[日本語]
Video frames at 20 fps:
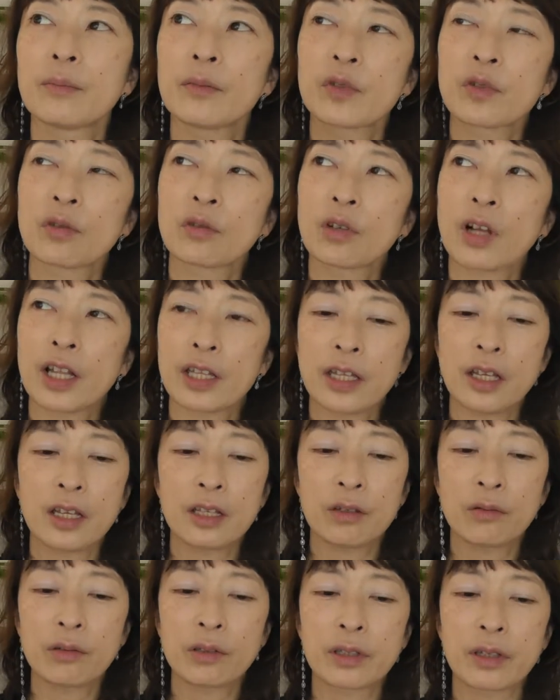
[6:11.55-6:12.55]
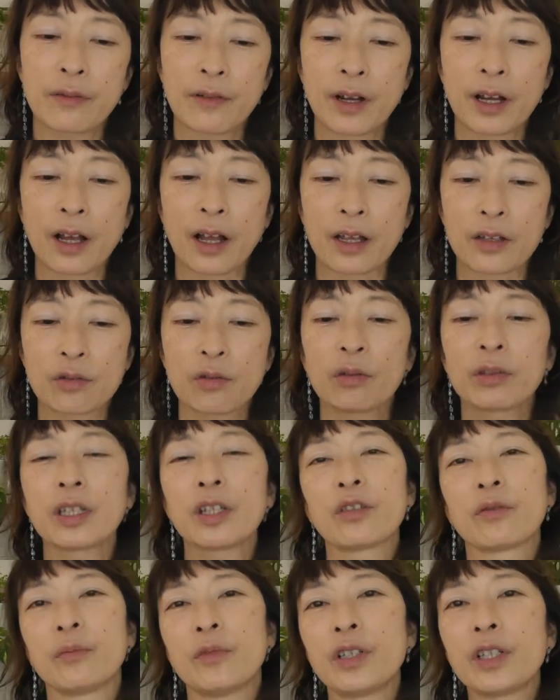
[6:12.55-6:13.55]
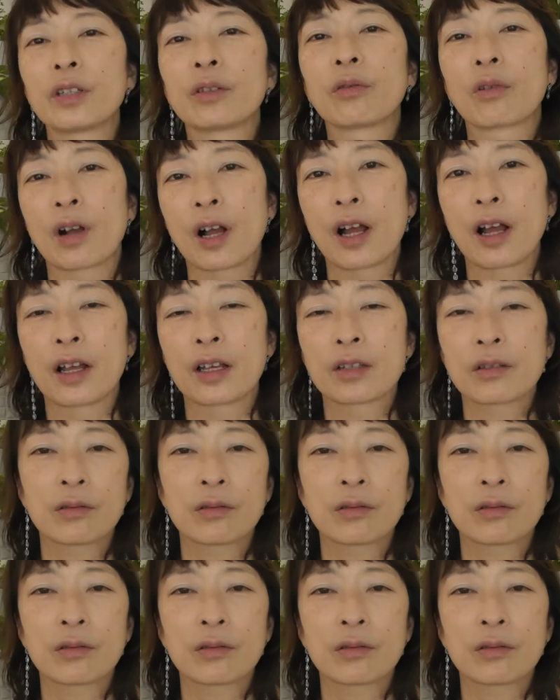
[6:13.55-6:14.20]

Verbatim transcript: その過程においてはそんなの無理とか